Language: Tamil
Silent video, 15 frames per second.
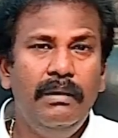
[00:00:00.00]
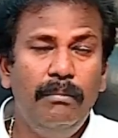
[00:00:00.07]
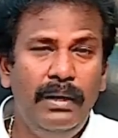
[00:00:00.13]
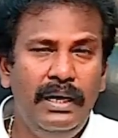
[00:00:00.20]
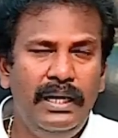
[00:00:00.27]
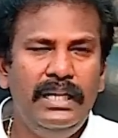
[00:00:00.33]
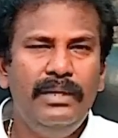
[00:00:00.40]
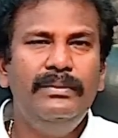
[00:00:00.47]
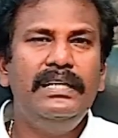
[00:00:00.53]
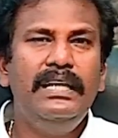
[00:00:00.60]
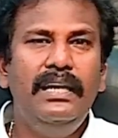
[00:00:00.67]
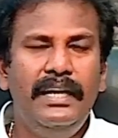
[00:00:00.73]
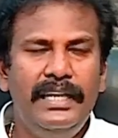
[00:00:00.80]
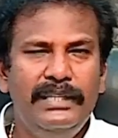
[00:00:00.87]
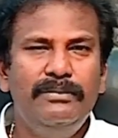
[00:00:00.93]

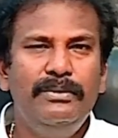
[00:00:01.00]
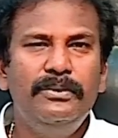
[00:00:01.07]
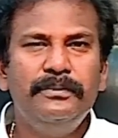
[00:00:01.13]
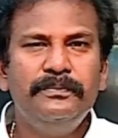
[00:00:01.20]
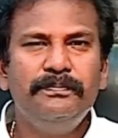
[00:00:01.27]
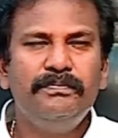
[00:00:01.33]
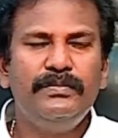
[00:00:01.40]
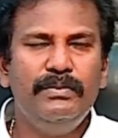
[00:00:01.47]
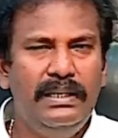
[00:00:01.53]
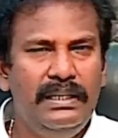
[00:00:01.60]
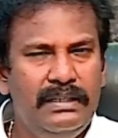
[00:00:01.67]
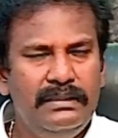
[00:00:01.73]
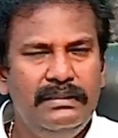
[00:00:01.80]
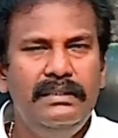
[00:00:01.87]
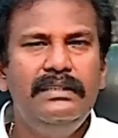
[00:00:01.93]
மாணவர்கள் அனைவரும்
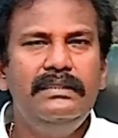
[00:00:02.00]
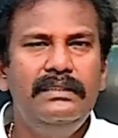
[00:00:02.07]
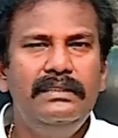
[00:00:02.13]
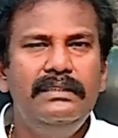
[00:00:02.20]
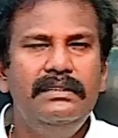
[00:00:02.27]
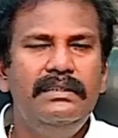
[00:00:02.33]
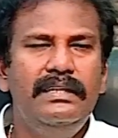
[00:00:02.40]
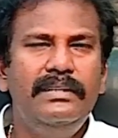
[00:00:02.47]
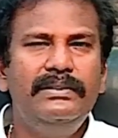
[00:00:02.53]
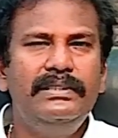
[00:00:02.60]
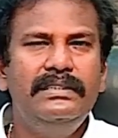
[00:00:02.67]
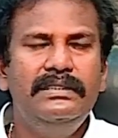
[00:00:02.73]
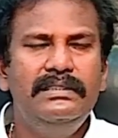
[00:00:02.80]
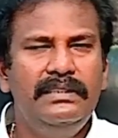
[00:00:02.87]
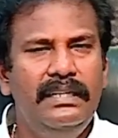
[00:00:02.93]
வாரத்தில் ரெண்டு நாள்
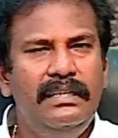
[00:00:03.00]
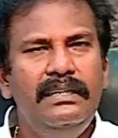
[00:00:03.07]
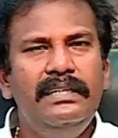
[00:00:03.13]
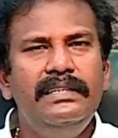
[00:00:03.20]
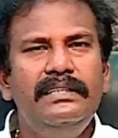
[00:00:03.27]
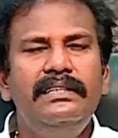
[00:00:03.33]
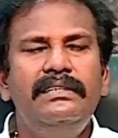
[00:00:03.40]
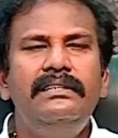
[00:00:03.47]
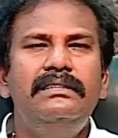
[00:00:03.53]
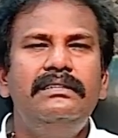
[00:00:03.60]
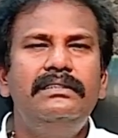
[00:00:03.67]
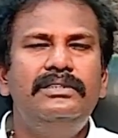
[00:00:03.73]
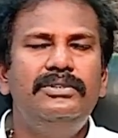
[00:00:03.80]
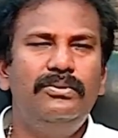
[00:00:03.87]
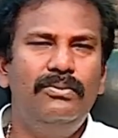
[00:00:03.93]
வந்து நல்லா எண்ணெய்
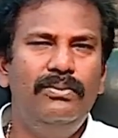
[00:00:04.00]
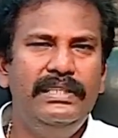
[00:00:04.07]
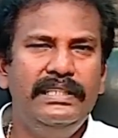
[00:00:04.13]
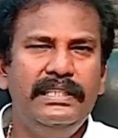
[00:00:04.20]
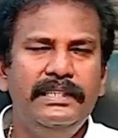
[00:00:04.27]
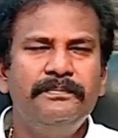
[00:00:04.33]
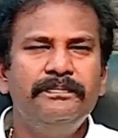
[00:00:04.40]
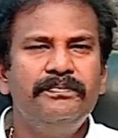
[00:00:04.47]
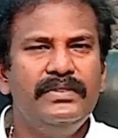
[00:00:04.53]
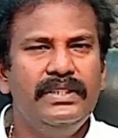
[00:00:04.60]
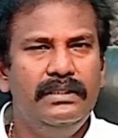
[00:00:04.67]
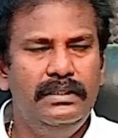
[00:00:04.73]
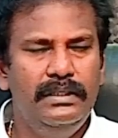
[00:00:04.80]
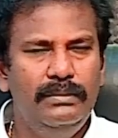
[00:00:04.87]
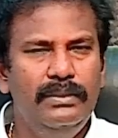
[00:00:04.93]
தேய்ச்சி கூலிங்க
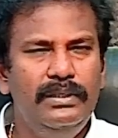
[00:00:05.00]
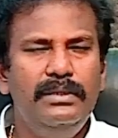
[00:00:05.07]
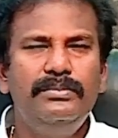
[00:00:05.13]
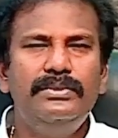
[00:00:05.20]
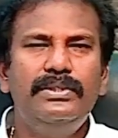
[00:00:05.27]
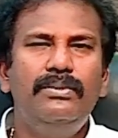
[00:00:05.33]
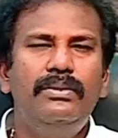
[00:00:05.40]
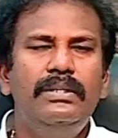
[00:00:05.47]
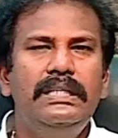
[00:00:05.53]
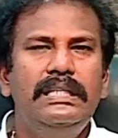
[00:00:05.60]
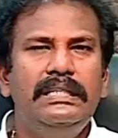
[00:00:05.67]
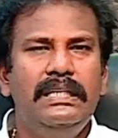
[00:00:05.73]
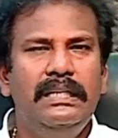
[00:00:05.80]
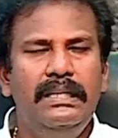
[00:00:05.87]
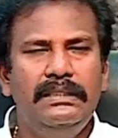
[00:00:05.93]
இருபது நிமிஷம்
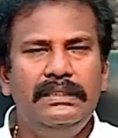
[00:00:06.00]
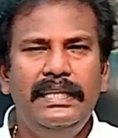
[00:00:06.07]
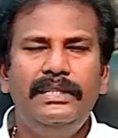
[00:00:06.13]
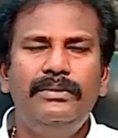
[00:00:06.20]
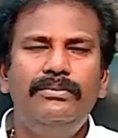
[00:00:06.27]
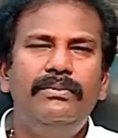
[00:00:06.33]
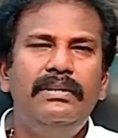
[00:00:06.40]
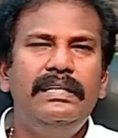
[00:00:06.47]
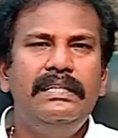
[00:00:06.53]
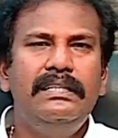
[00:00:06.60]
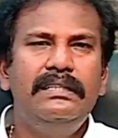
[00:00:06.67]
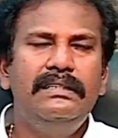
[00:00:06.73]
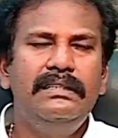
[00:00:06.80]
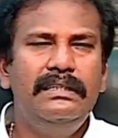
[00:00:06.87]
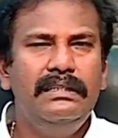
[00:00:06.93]
நல்லா தலைக்கு ஃபுல்லாக
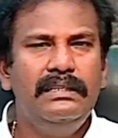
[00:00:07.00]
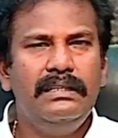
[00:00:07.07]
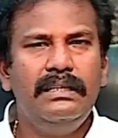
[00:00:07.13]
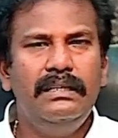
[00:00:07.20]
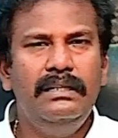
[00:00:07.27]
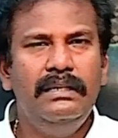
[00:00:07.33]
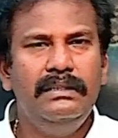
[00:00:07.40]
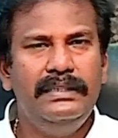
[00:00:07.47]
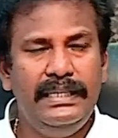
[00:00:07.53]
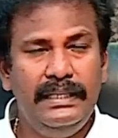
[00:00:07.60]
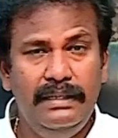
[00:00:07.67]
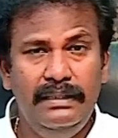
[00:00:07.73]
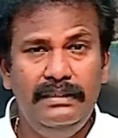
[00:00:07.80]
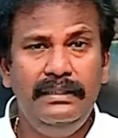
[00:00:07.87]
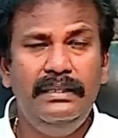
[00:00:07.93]
எண்ணெய் தேய்ங்க க
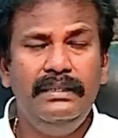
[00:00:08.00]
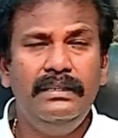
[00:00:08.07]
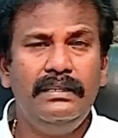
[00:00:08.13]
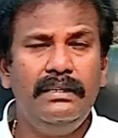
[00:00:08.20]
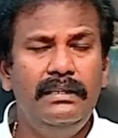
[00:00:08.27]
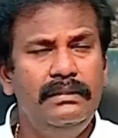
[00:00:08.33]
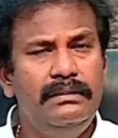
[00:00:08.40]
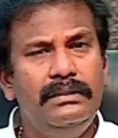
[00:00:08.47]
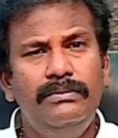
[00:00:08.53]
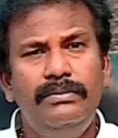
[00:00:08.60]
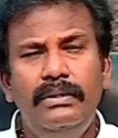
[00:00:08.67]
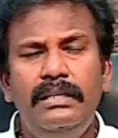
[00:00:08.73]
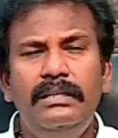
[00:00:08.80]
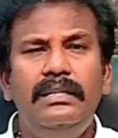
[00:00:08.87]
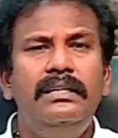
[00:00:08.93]
தேங்காய் எண்ணெய் தேய்ங்க கழுத்துக்கு
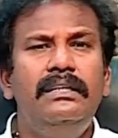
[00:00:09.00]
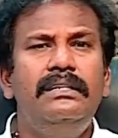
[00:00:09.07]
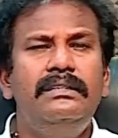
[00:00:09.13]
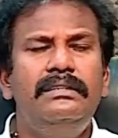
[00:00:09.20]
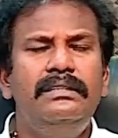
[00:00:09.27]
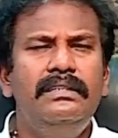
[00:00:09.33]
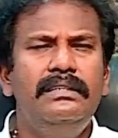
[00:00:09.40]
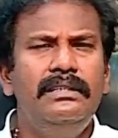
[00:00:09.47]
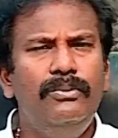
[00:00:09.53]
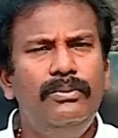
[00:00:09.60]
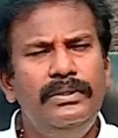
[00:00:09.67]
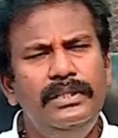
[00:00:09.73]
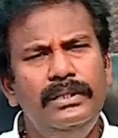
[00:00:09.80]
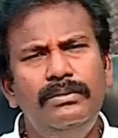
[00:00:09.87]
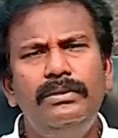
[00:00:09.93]
ஃபுல்லாக நல்லெண்ணெய் தேய்ங்க ஒரு
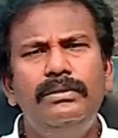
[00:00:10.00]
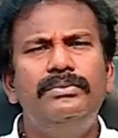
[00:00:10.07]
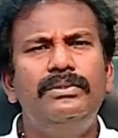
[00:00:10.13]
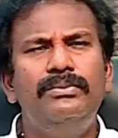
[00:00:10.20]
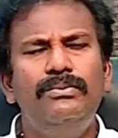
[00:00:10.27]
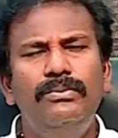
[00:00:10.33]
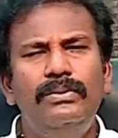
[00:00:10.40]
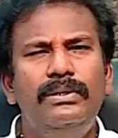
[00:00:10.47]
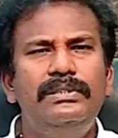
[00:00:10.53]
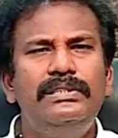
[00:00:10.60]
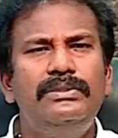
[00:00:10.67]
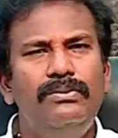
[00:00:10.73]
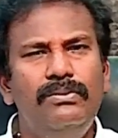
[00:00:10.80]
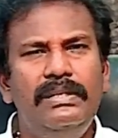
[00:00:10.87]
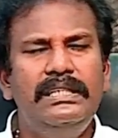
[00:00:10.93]
இருபது நிமிஷம் ஊற
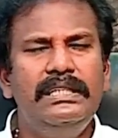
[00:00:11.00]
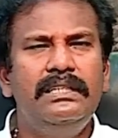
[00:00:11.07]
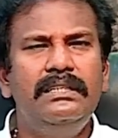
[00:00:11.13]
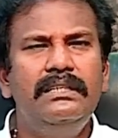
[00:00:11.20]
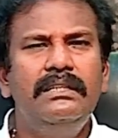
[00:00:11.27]
வச்சு குளிங்க